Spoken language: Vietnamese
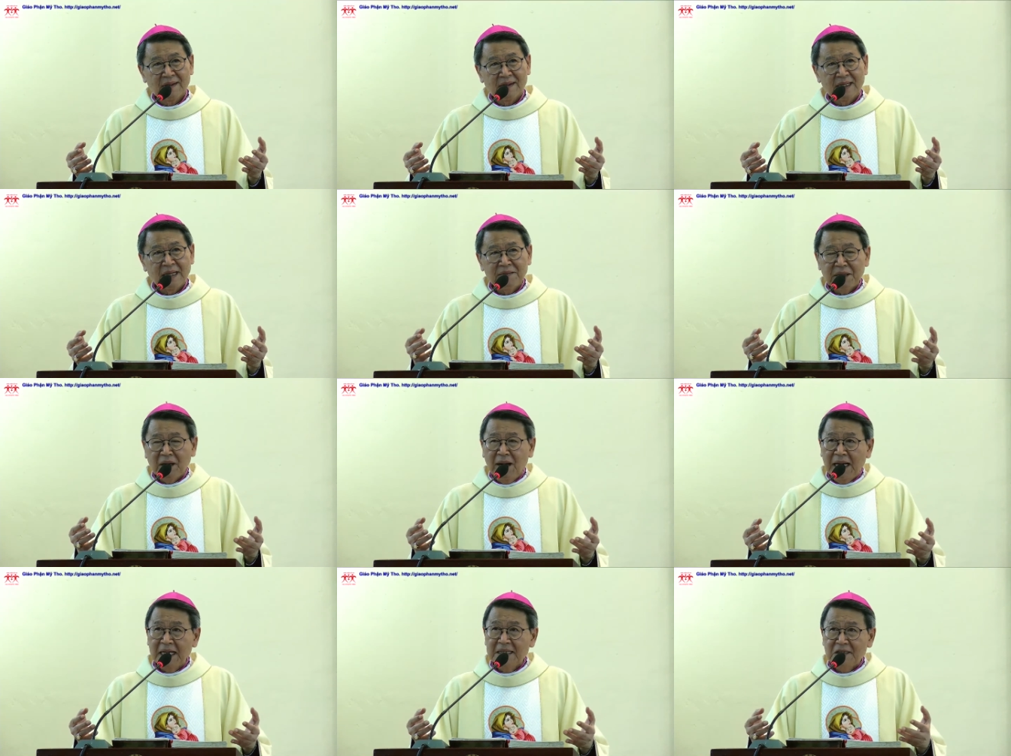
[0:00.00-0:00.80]
Đem
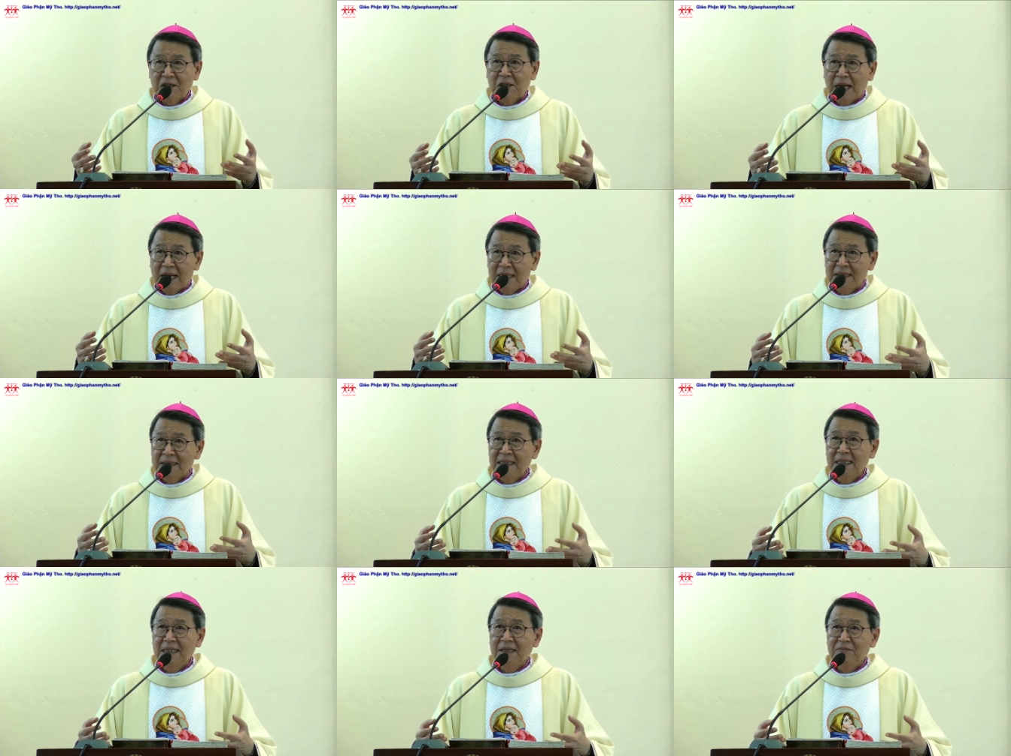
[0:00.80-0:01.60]
theo hành trang
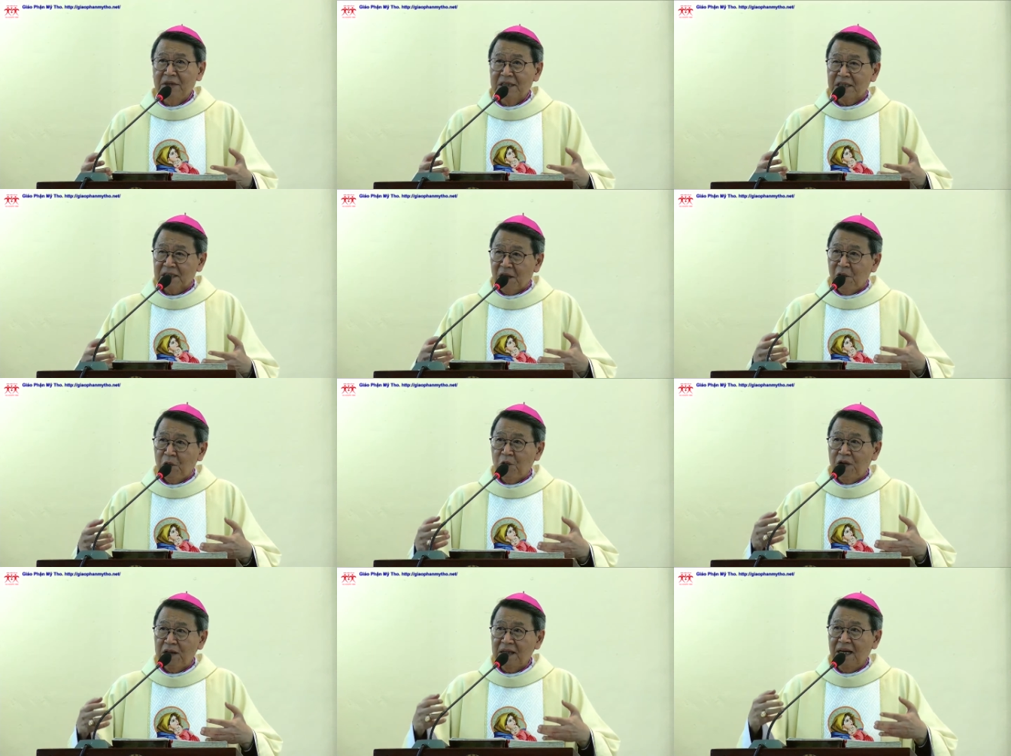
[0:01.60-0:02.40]
gì mà sau
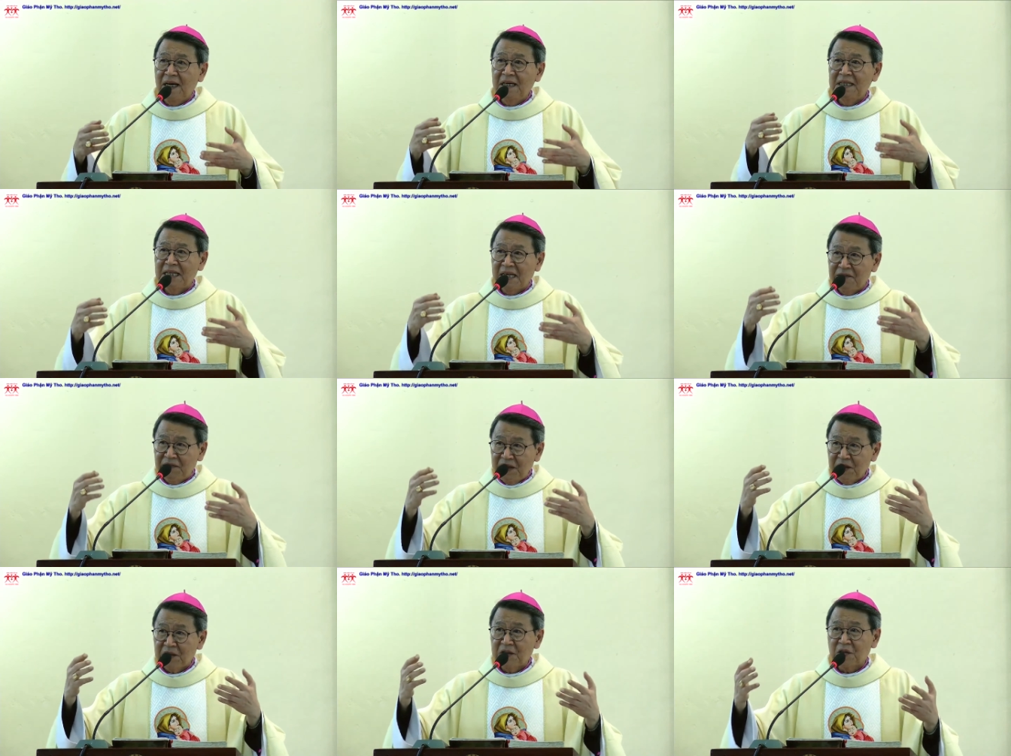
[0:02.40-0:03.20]
cuộc đời này
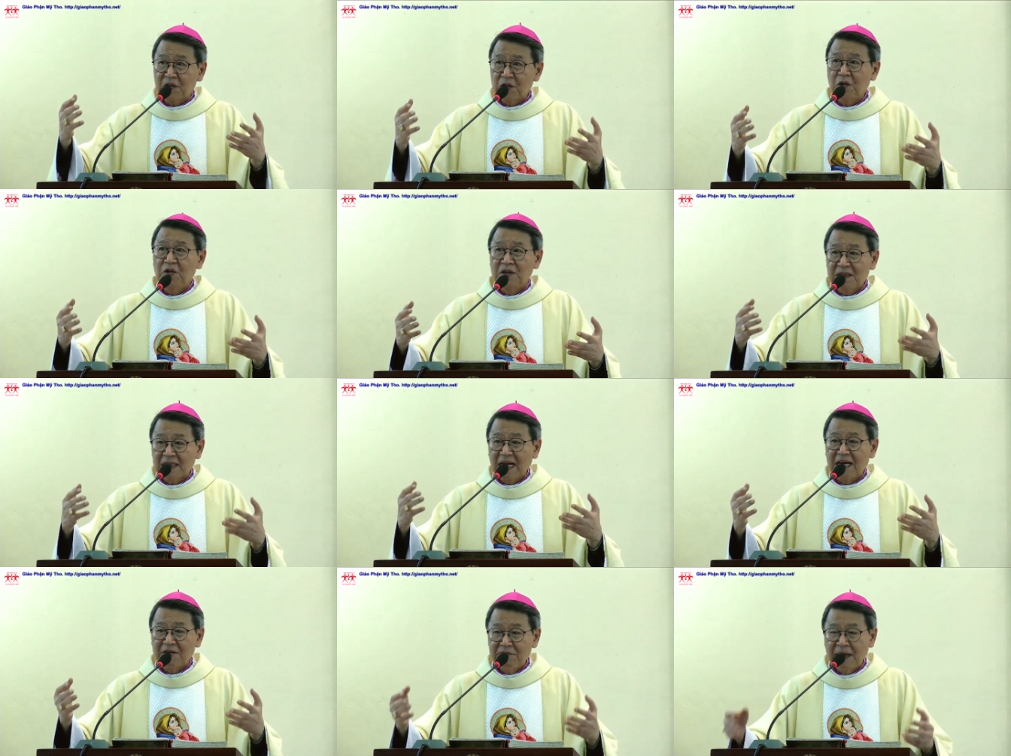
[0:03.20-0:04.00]
vẫn còn tồn
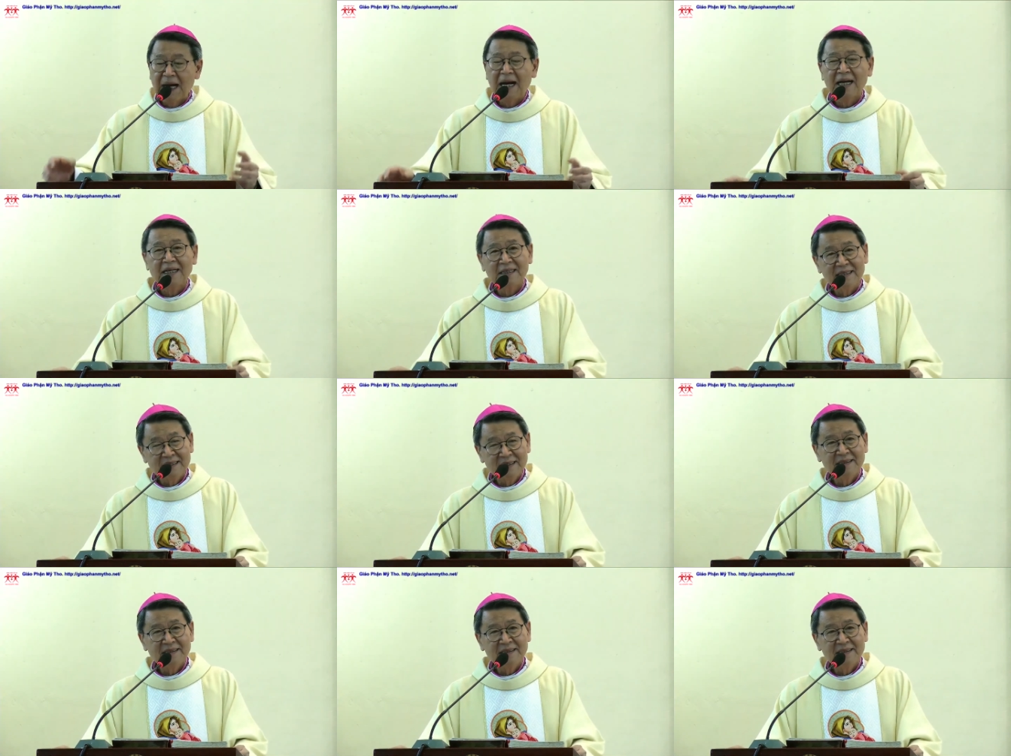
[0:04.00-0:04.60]
tại mãi?